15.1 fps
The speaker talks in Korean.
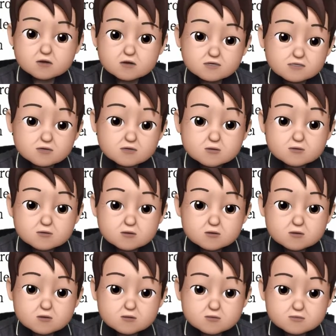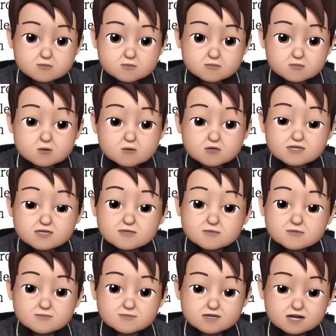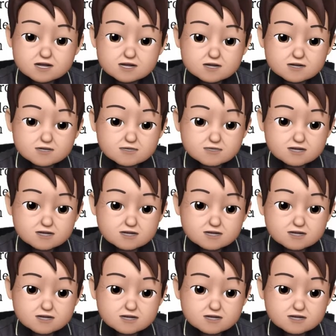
우리는 종종 분노를 사용합니다.